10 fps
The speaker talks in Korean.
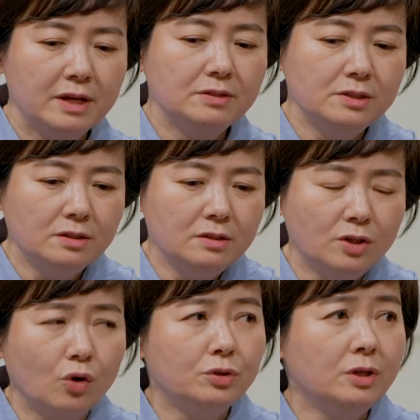배드
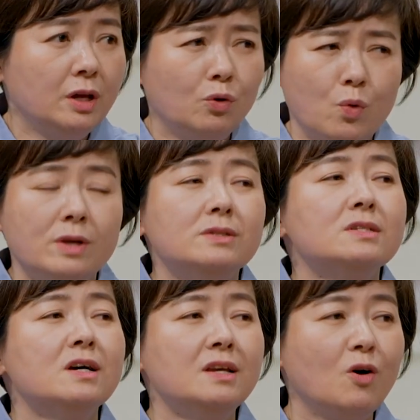씨는 연기예요.
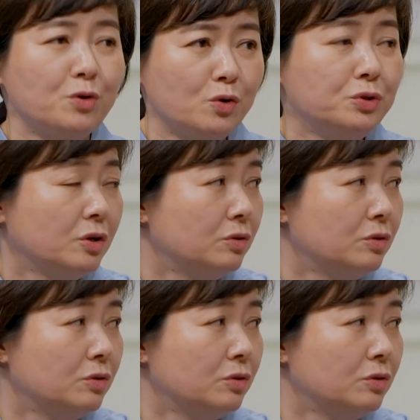굉장히 어려운